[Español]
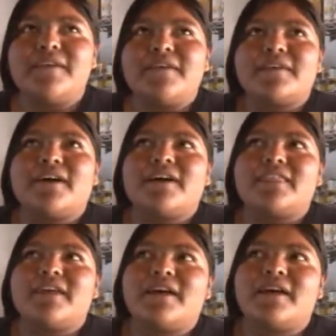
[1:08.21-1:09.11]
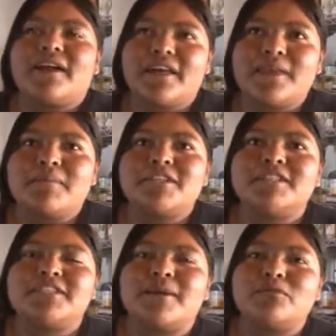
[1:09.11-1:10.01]
cada, cada mes
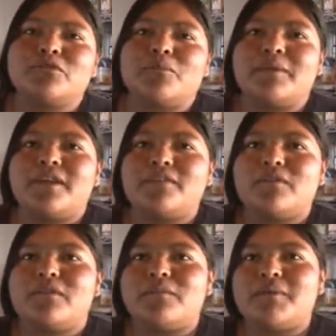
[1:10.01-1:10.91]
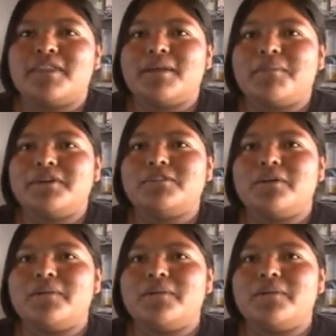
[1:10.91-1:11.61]
estamos cooperando 20 pesos